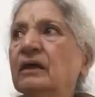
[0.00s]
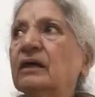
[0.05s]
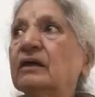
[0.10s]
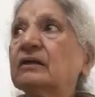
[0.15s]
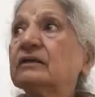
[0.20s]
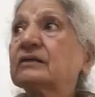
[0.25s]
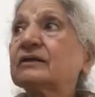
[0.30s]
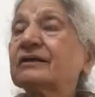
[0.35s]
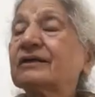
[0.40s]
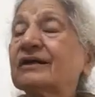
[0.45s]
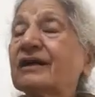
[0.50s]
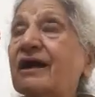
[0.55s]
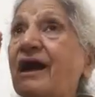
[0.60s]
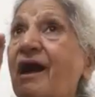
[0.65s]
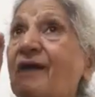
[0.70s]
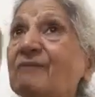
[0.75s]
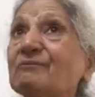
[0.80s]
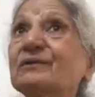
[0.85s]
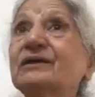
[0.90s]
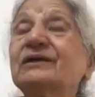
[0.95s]
हर
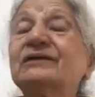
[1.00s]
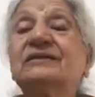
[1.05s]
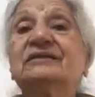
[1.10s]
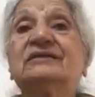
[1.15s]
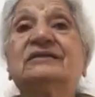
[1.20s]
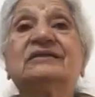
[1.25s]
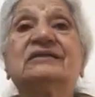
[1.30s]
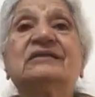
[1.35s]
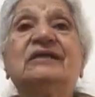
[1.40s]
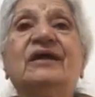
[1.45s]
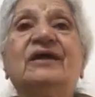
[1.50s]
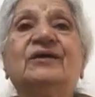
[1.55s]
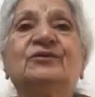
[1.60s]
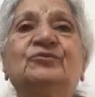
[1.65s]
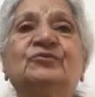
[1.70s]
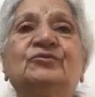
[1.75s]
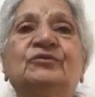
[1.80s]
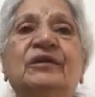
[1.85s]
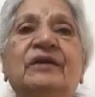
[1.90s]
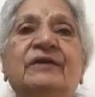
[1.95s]
काम गलत किया है
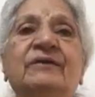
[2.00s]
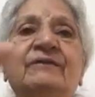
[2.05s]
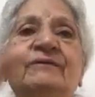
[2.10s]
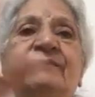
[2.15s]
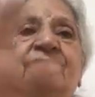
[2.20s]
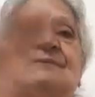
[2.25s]
तूने